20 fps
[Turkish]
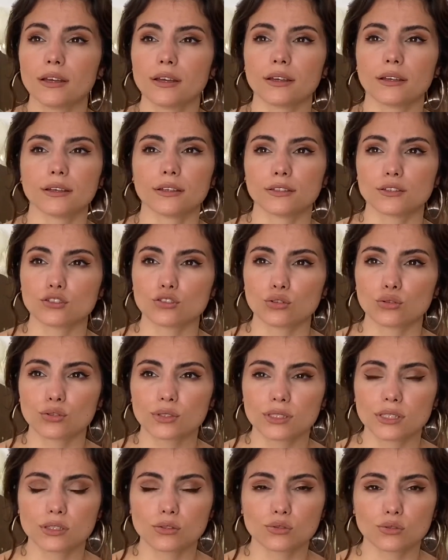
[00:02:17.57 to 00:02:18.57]
Ee, çok
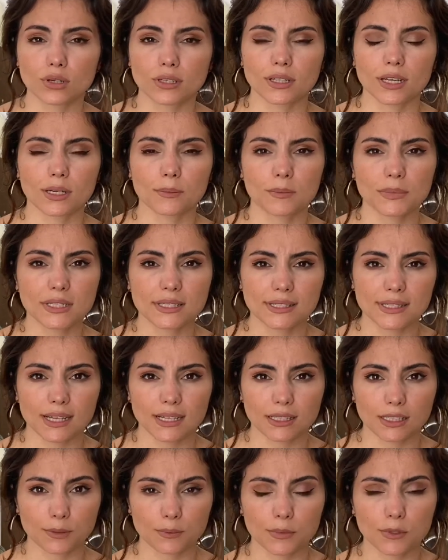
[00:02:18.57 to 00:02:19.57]
kısa sürede yani bir
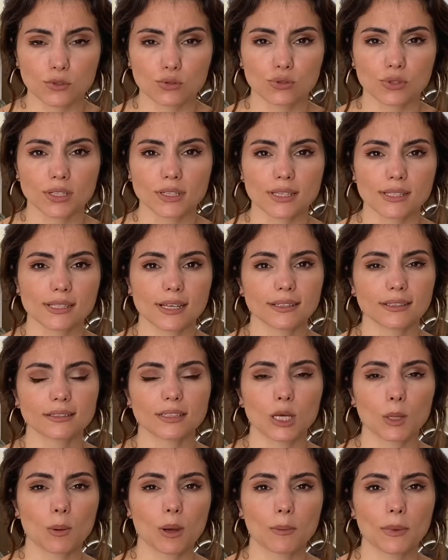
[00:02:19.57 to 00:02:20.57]
saatlik bir sürede zaten
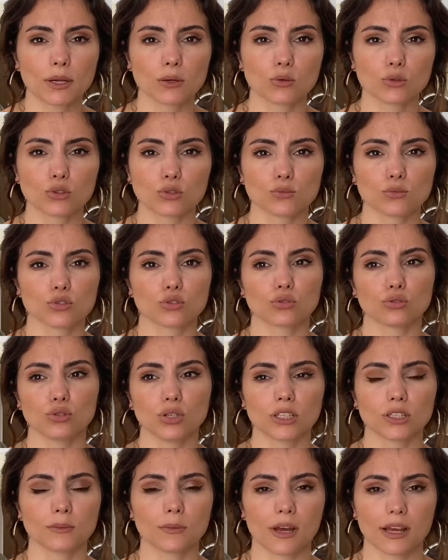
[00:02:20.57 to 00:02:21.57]
tamamen kurumuş oluyor.
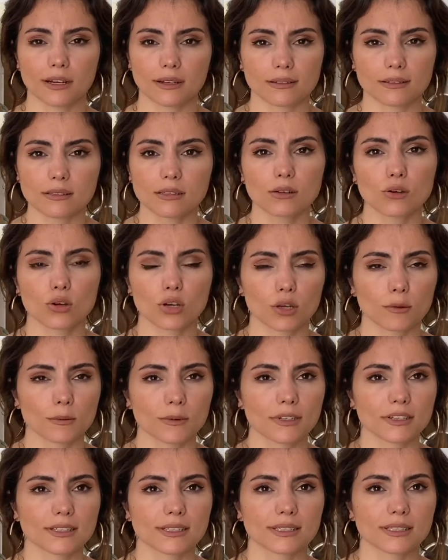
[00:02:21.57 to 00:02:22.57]
Alıp aynanızı
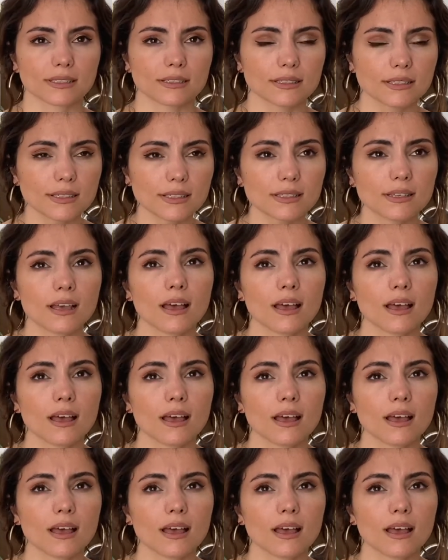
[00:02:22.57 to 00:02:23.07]
koyabilirsiniz.